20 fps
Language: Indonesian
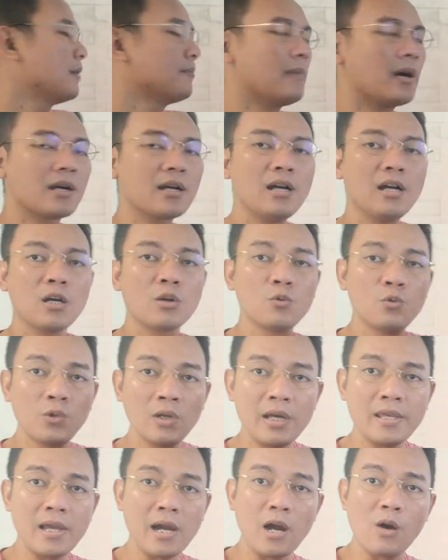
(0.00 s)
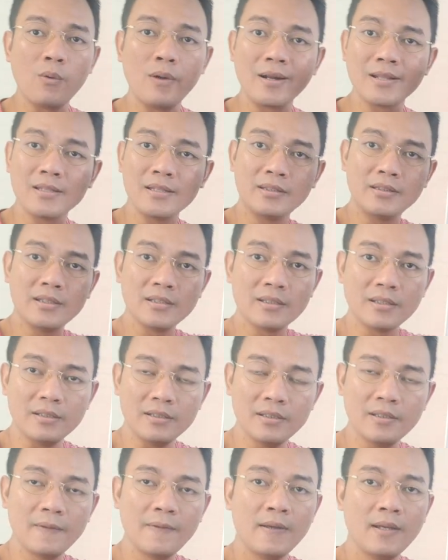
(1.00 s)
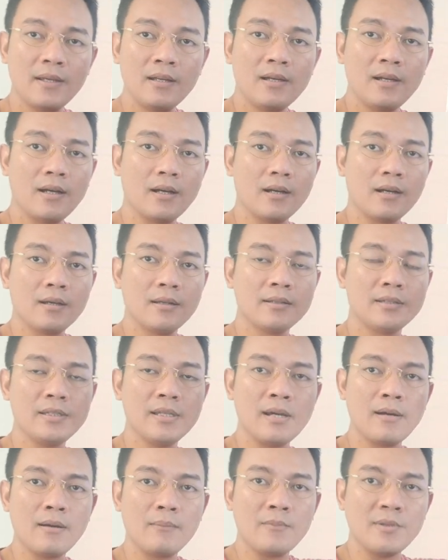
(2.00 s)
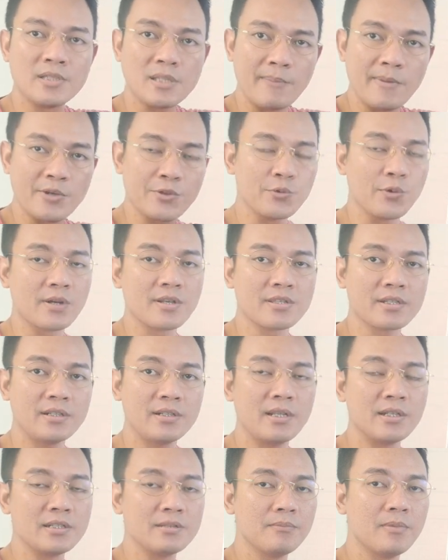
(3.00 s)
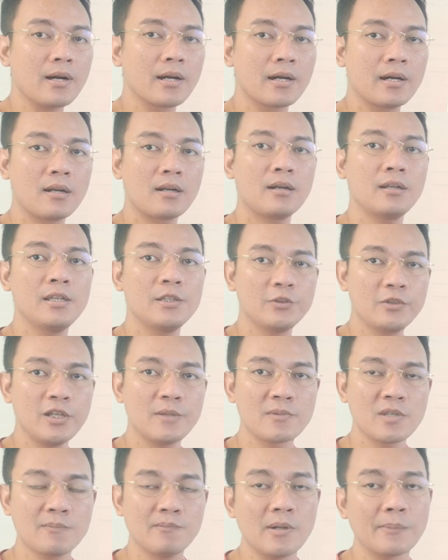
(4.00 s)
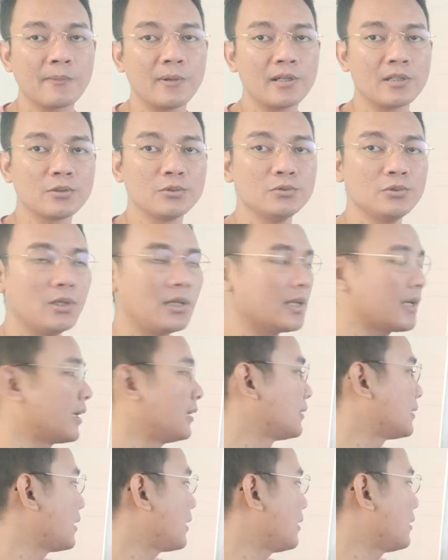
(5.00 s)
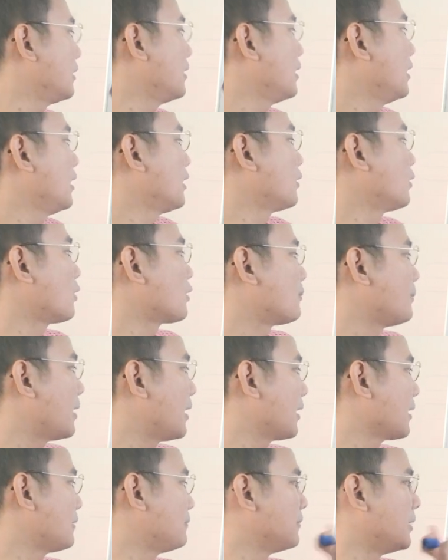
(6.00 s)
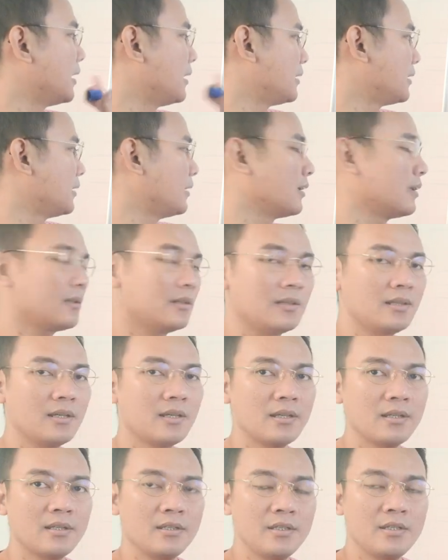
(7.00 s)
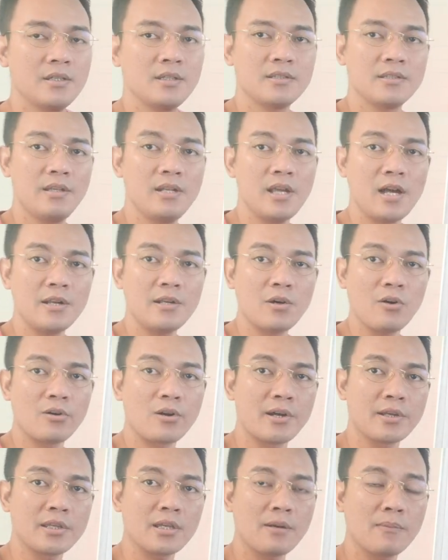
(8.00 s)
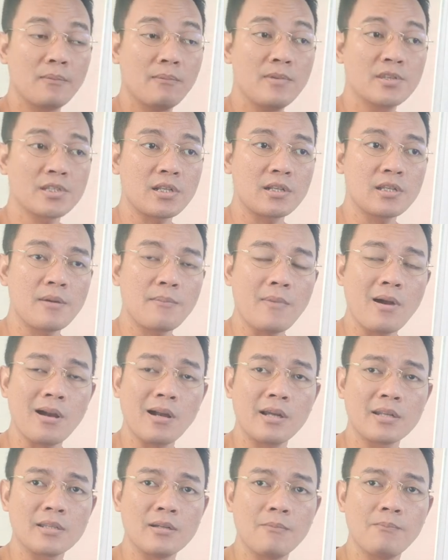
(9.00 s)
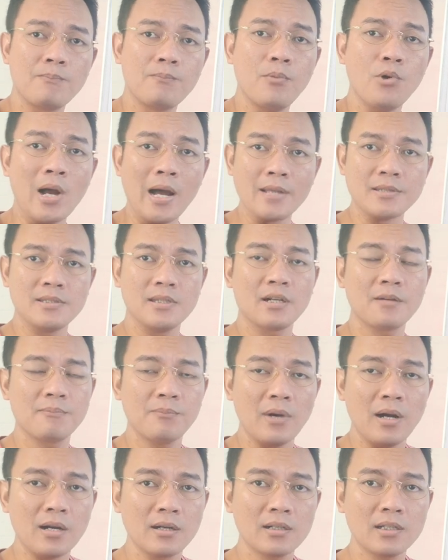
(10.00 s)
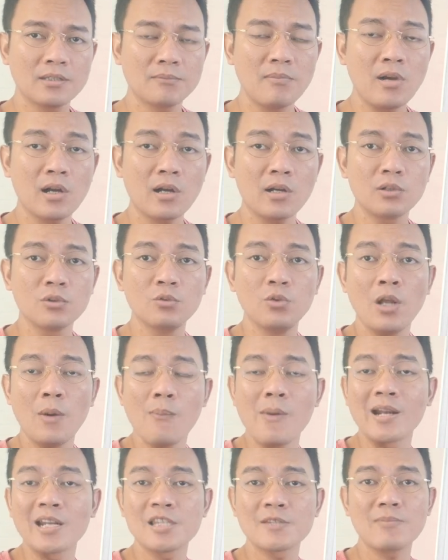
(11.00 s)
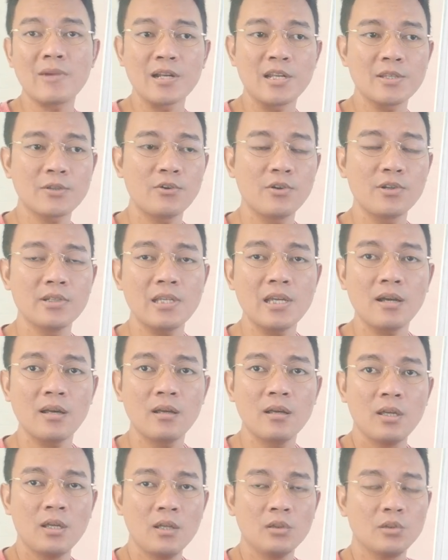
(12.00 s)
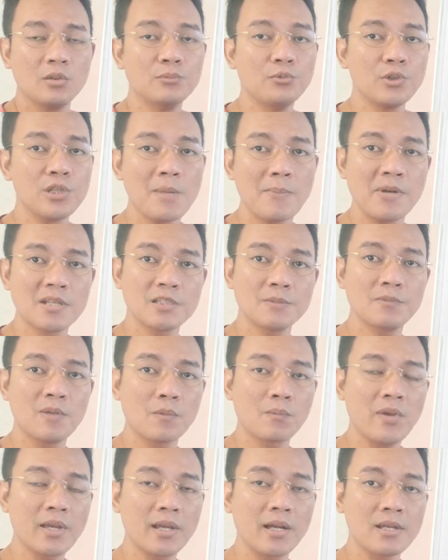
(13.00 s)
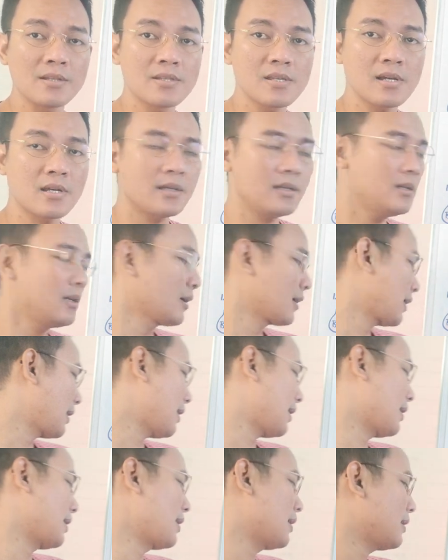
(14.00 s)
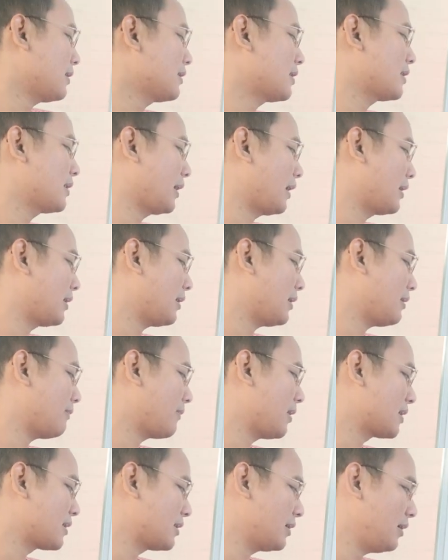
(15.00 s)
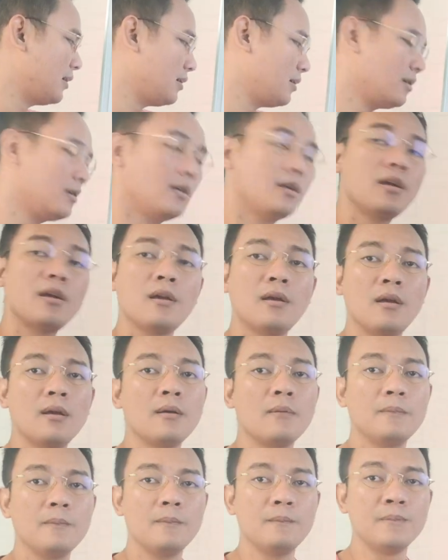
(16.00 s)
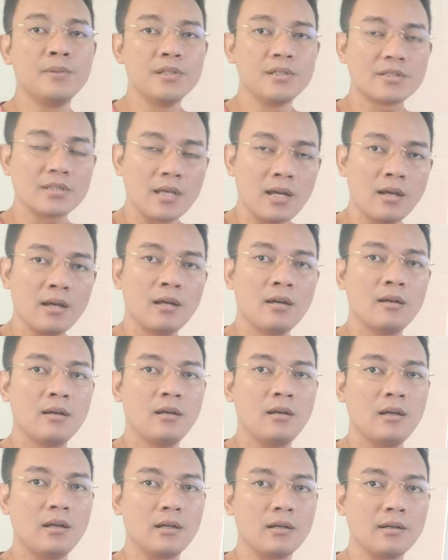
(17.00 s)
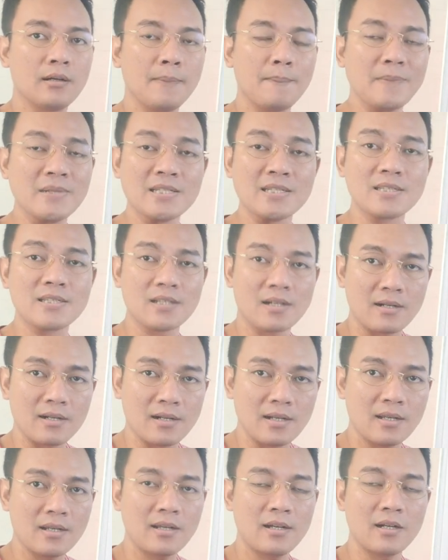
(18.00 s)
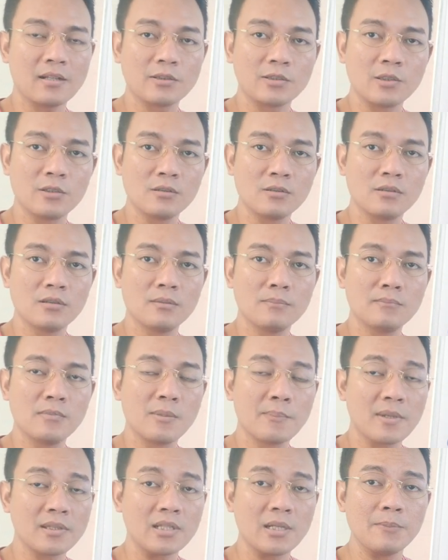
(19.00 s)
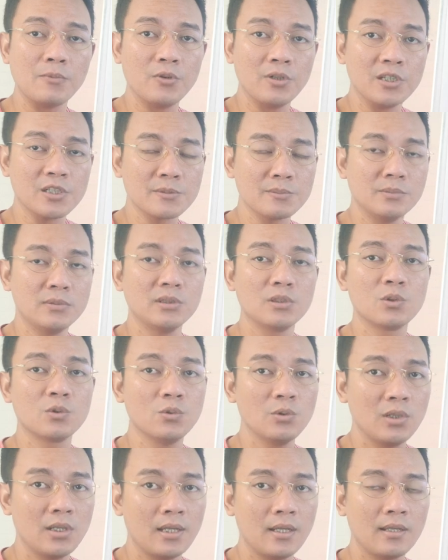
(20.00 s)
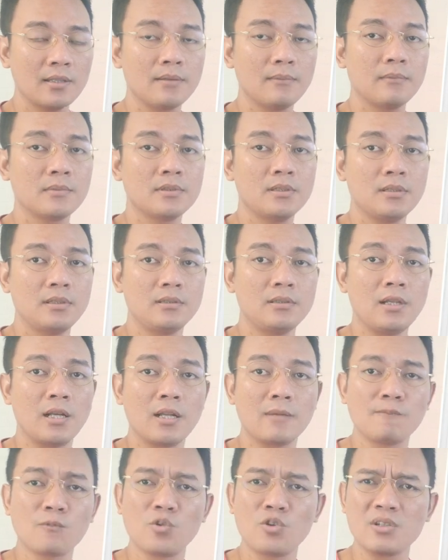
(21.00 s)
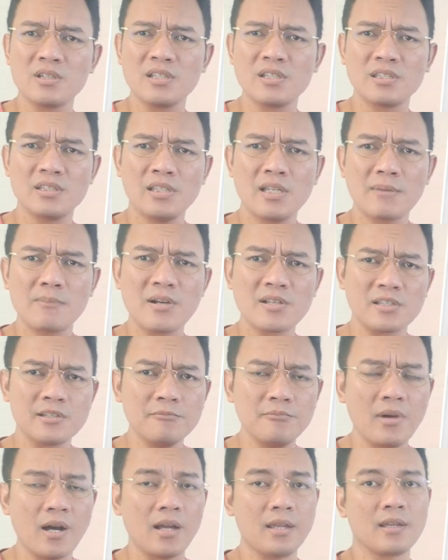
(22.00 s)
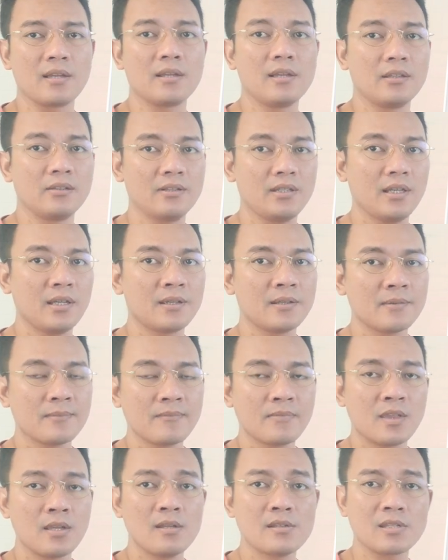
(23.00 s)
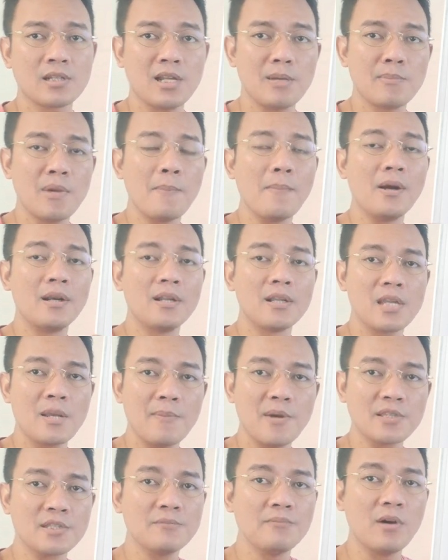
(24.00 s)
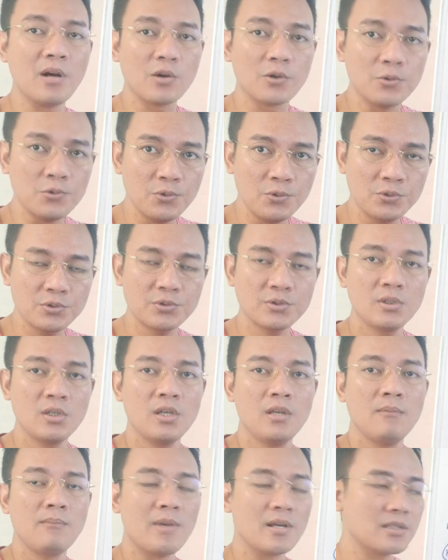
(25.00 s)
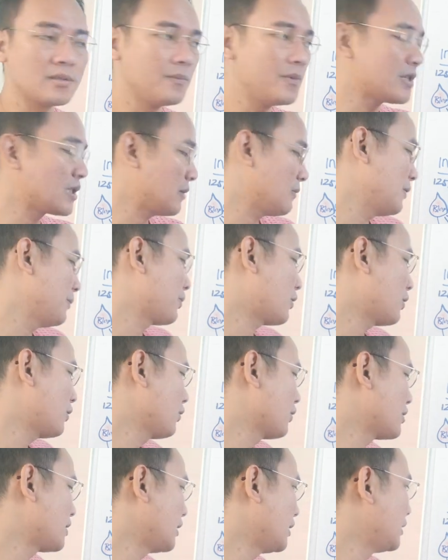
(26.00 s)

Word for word: Maka gula yang awalnya tinggi uh, dia bisa masuk ke sel dan dibakar itu yang menyebabkan gula kita normal kembali ya jadi ada orang yang misalnya makannya banyak banget makan gula manis-manis kok dia tubuhnya masih baik-baik aja karena selnya masih bisa uh, mencerna atau memetabolisme gula dalam kondisi yang masih baik gitu ya selama badannya masih bagus masih bisa memproduksi